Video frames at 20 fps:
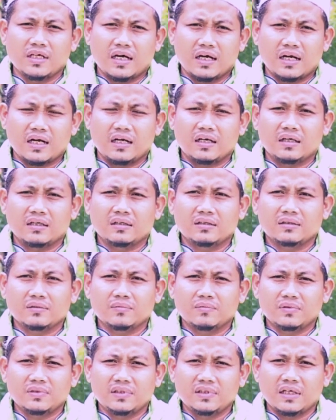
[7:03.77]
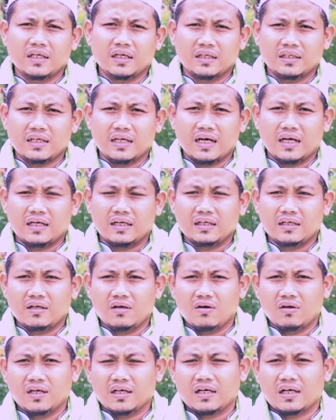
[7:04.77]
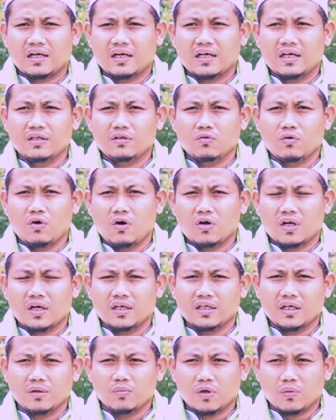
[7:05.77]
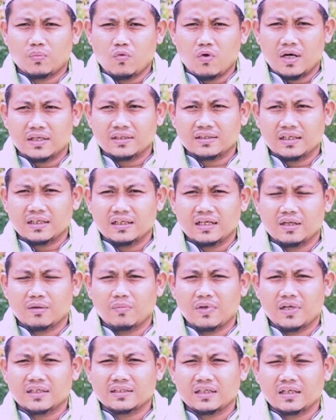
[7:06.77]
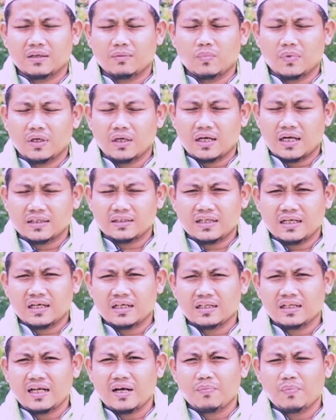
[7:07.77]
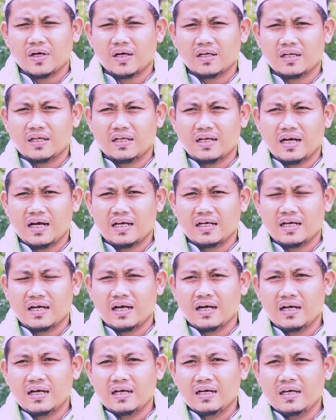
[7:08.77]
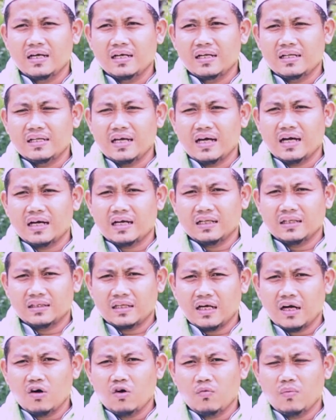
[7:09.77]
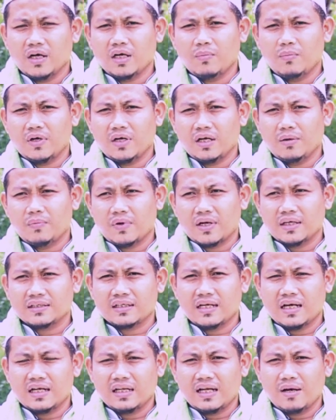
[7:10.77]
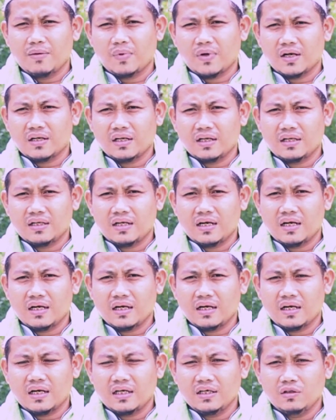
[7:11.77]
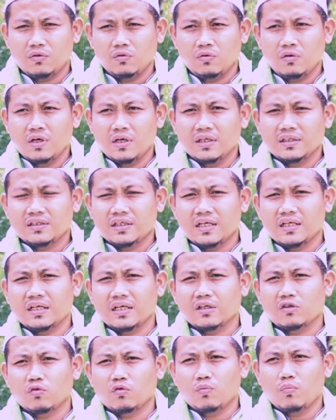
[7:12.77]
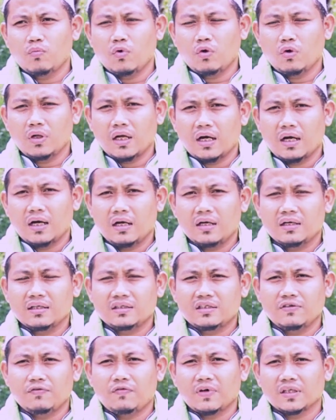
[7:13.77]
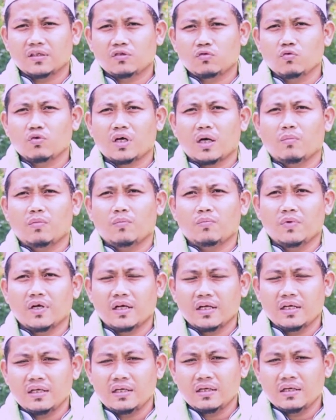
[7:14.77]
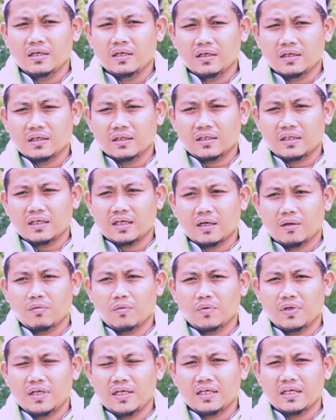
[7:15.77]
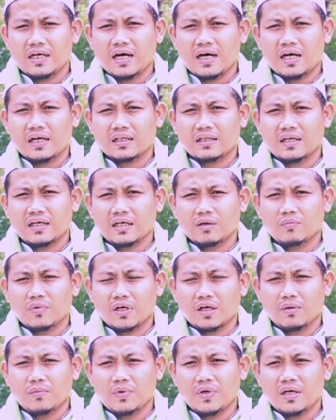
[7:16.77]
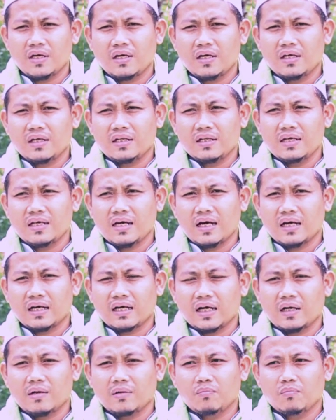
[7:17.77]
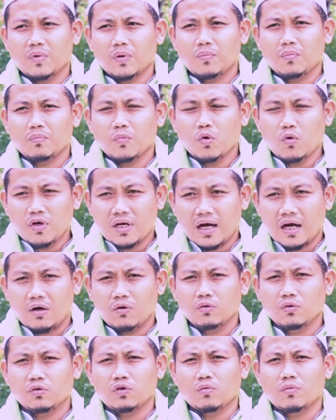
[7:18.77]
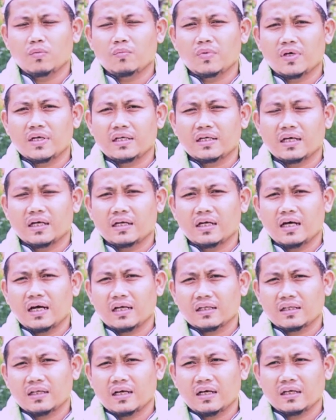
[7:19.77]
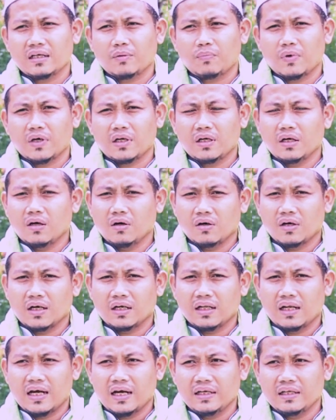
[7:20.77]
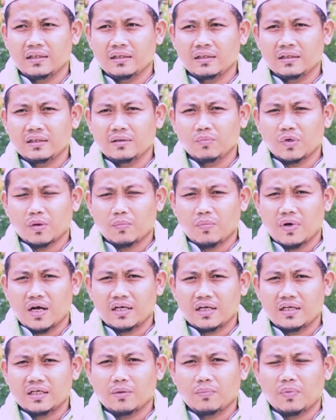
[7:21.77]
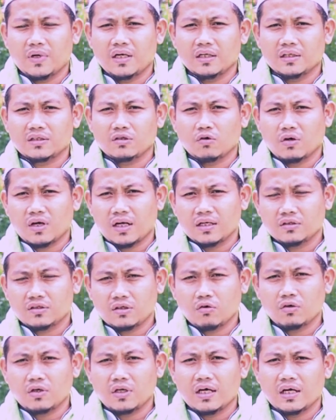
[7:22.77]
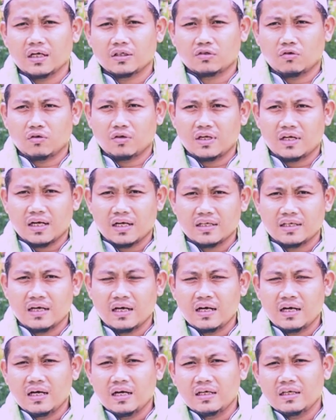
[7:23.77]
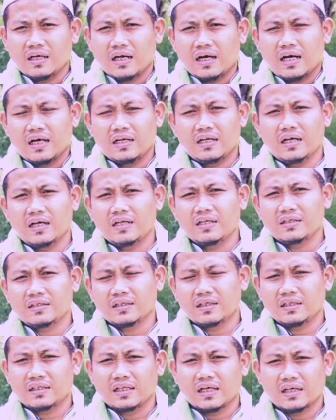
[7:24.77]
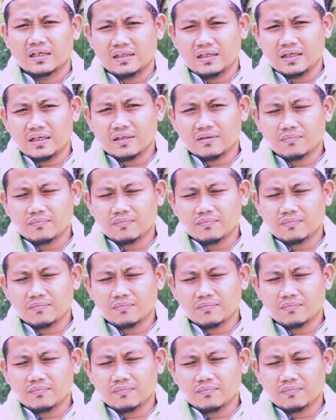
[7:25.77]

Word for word: jarang dia kenyang. Oleh karena itu orang yang berpuasa dengan merasakan lapar dan dahaga dia akan tahu bagaimana perasaan lapar dan dahaga itu sehingga tumbuhlah sifat suka memberi. Ketika memiliki harta yang berlebih, dia akan mudah untuk memberikan harta kepada orang lain, berbagi kepada saudara-saudaranya yang ada di sekitarnya.